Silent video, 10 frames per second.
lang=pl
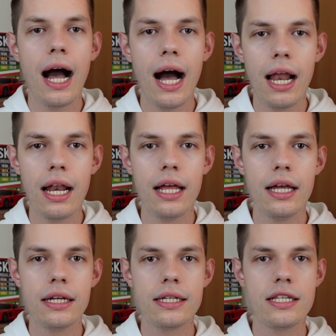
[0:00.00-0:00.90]

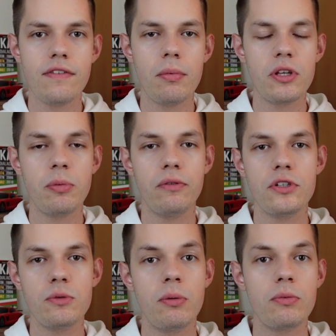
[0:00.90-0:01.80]
ale chcę Wam o nich
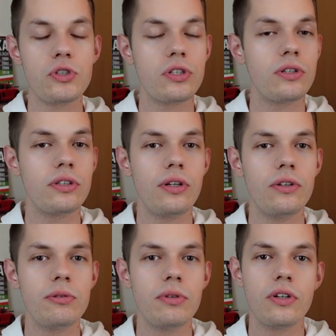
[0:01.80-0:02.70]
powiedzieć, bo może o
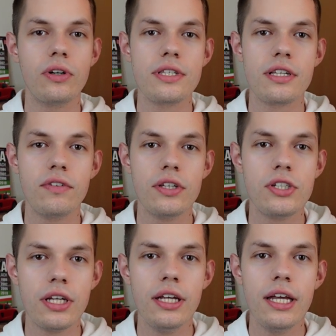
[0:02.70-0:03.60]
tym nie do końca
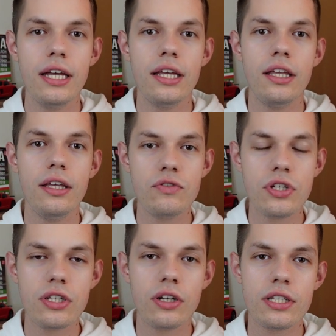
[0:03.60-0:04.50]
wiecie i
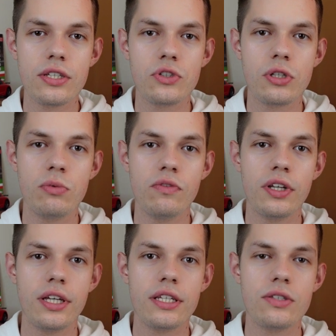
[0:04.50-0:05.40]
wszystko raz jeszcze
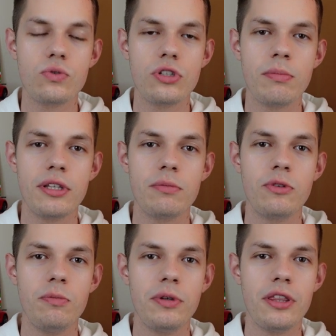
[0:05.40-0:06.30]
mówię, jest już tematem
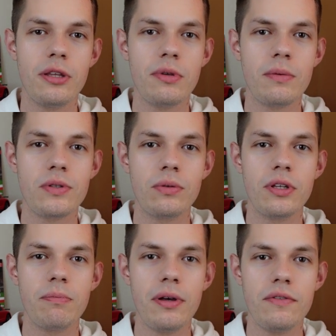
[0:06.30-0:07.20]
dopiętym i
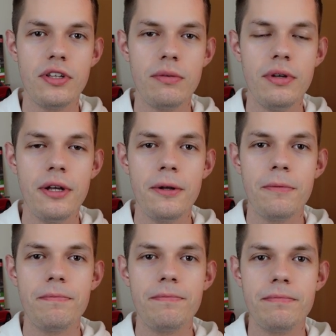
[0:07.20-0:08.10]
absolutnie pewnym
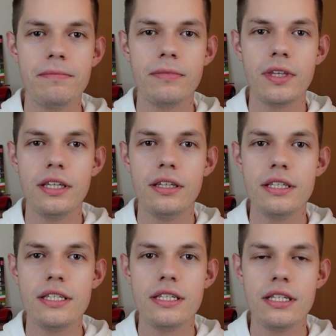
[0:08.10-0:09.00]

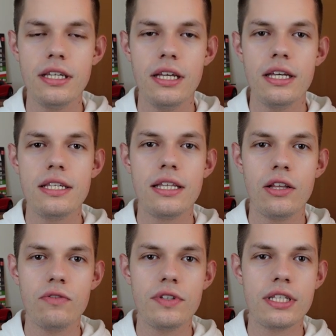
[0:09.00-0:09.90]
mm, z
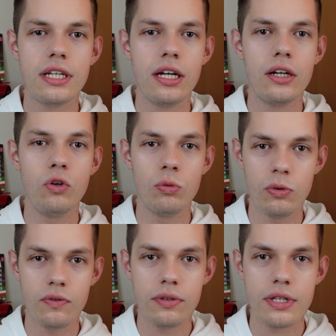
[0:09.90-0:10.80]
stanowiska
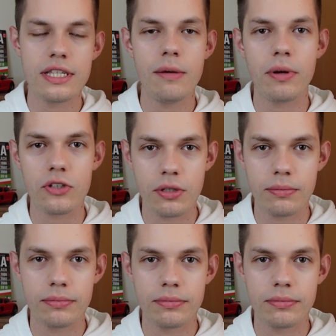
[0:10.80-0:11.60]
klubów. Zapraszam.